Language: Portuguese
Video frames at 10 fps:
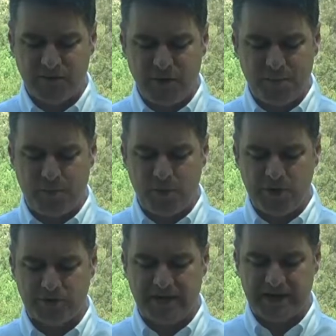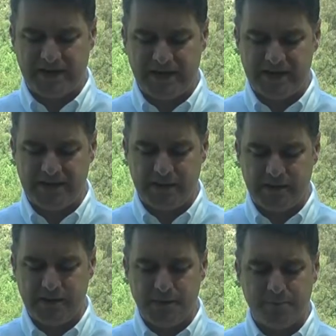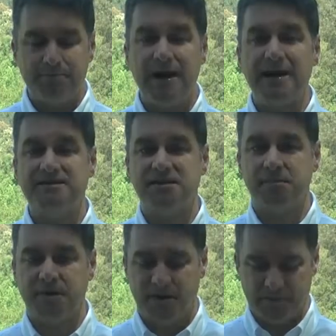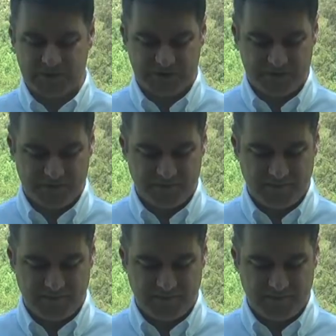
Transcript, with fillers: o apoio daquele que mais amamos.